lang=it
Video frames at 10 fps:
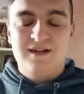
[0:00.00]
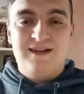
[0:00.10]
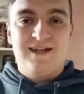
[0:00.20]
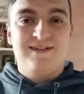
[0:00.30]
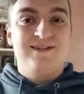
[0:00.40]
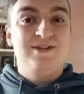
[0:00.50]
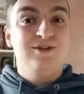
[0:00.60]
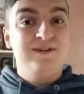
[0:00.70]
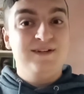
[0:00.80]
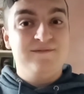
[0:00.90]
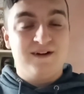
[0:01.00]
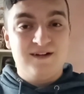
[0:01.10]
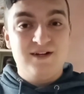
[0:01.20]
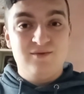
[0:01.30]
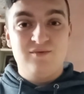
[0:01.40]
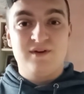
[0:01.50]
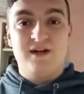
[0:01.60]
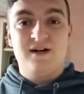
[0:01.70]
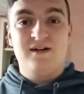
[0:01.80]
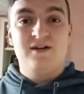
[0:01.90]
la 6 ore di
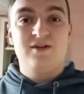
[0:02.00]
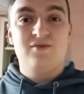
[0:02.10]
Vallelunga